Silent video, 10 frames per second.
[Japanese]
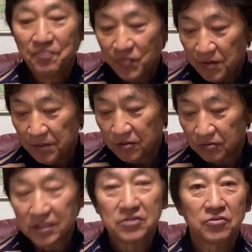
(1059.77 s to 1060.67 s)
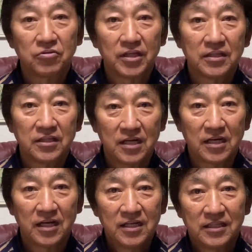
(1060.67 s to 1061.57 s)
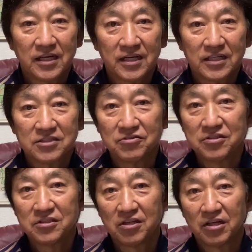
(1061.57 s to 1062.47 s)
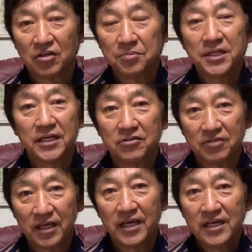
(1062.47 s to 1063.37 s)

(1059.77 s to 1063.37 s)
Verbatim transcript: 今と同じことをやってたらなかなか数字っていうのは伸びないので、